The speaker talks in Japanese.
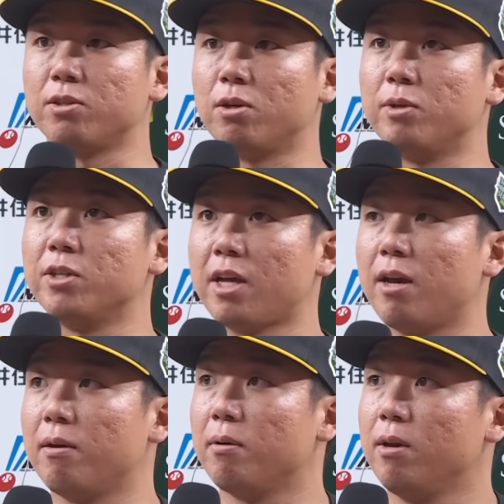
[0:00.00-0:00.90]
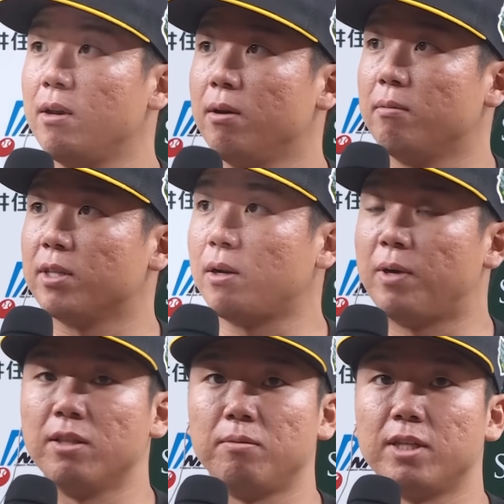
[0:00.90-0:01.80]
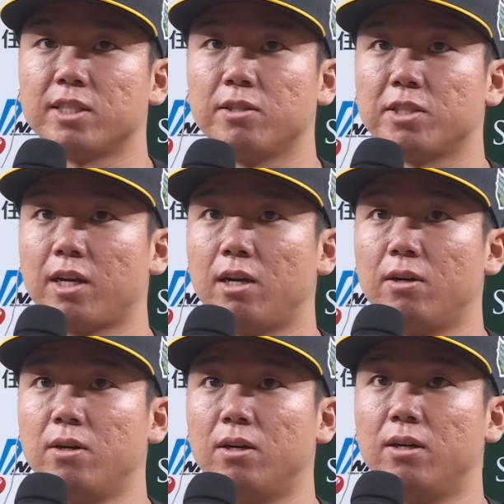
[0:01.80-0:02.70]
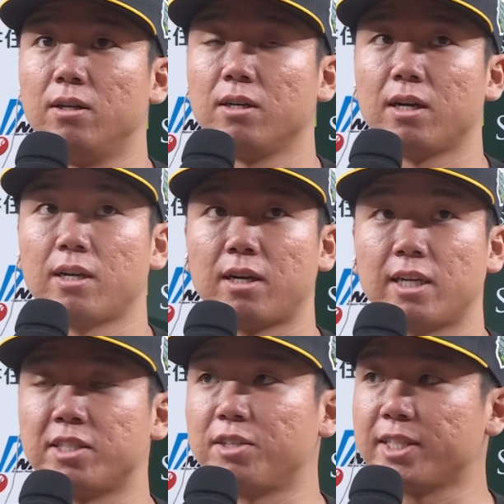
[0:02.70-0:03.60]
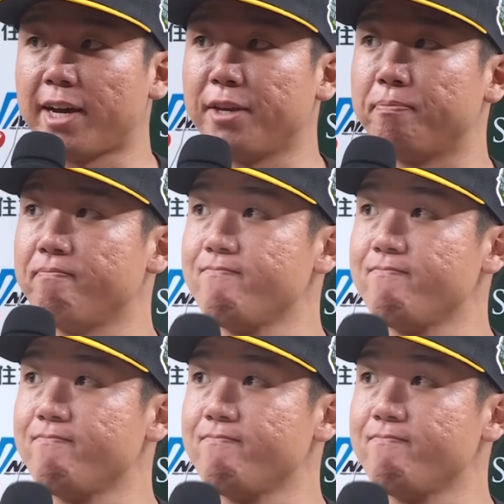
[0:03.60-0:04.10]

くと思うのでまたファンの皆さんの力を貸してください